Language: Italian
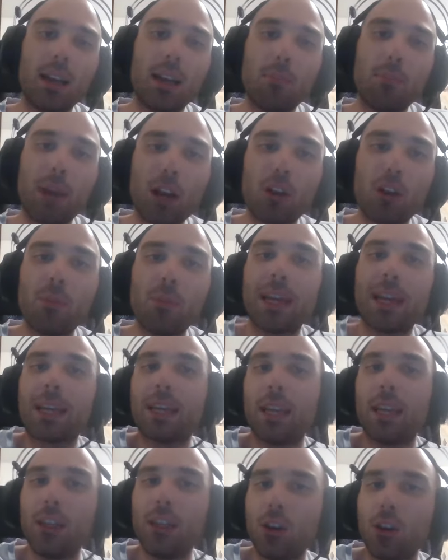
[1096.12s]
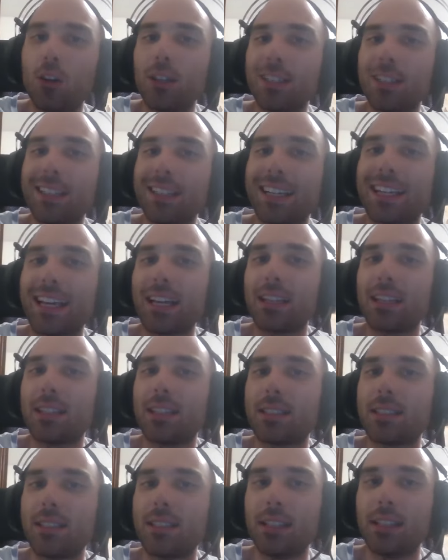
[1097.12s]
ma com'è che io ho l'idea chiara e
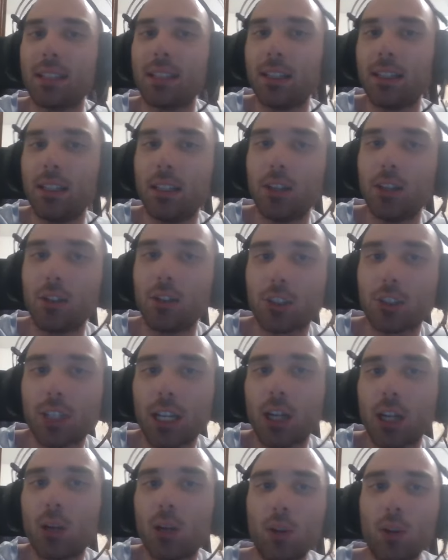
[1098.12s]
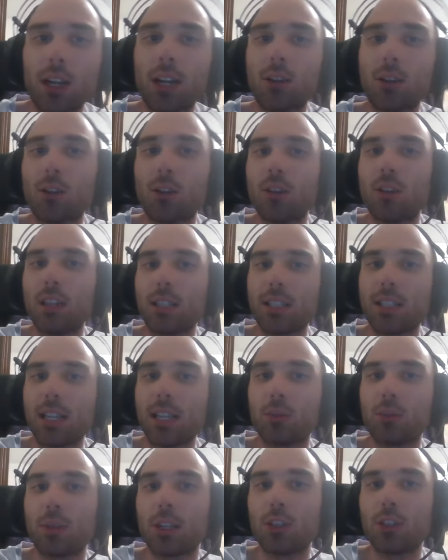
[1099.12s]
distinta di Dio se ancora non ho
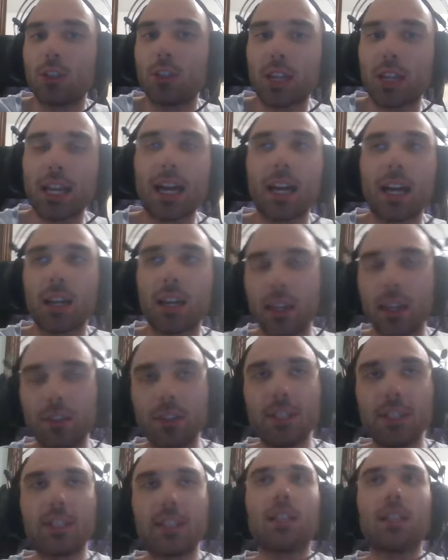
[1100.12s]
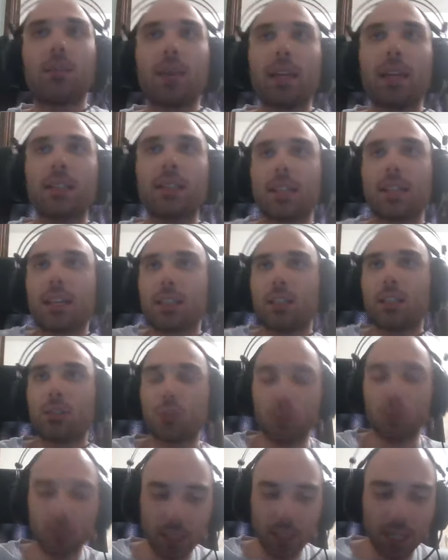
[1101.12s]
iniziato a ricercare? Evidentemente
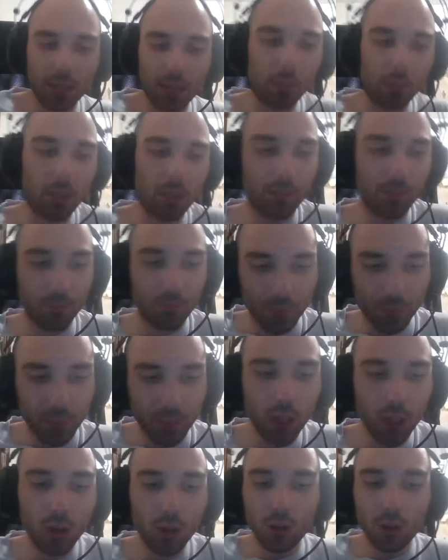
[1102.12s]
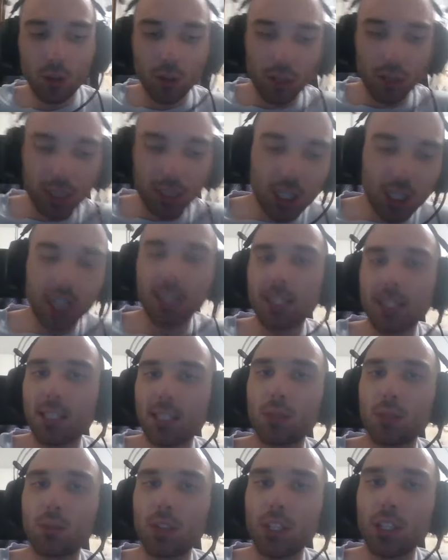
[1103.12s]
Cartesio direbbe io ho già
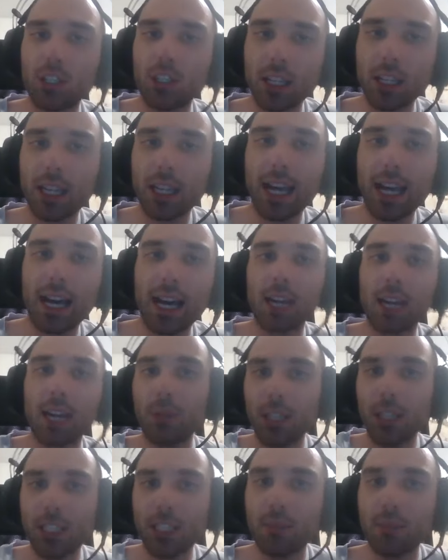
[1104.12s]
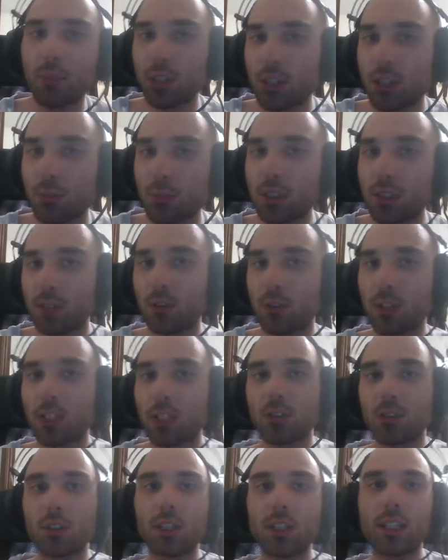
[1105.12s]
iniziato a ricercare per il semplice motivo
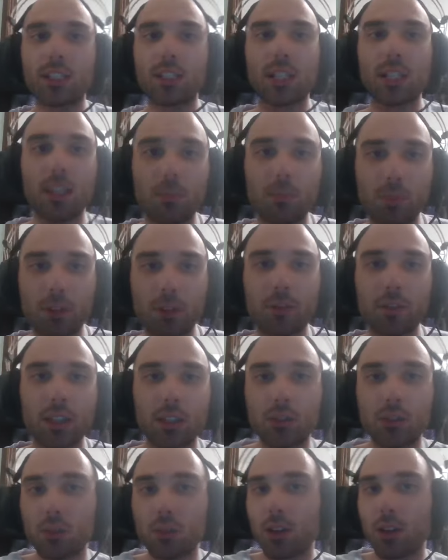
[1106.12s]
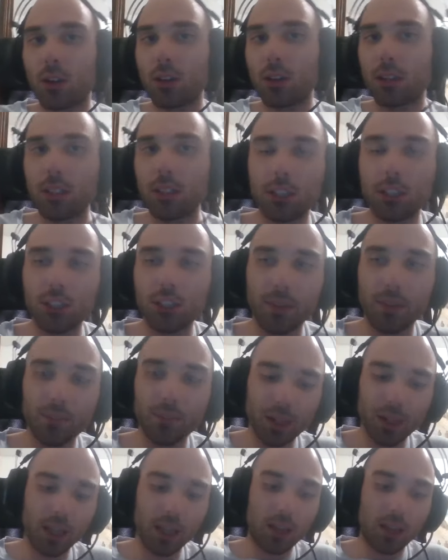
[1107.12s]
che so di essere imperfetto, ma Locke dice